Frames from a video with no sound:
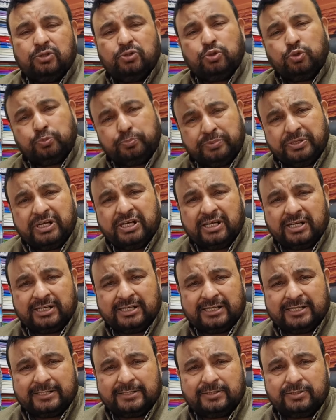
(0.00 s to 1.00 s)
ग्रुप
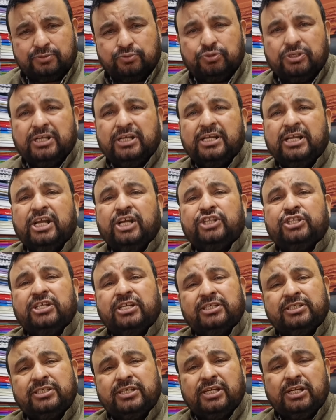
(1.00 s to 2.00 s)
बनाकर उन्हें एक
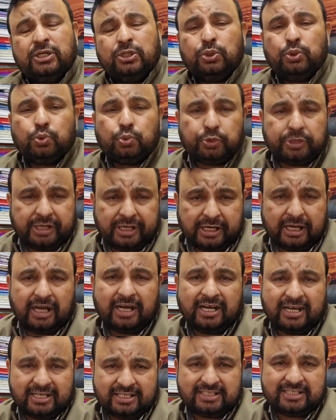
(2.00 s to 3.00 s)
तरह से लूटने का
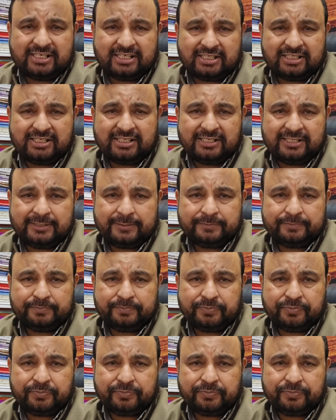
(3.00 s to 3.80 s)
कार्य करते हैं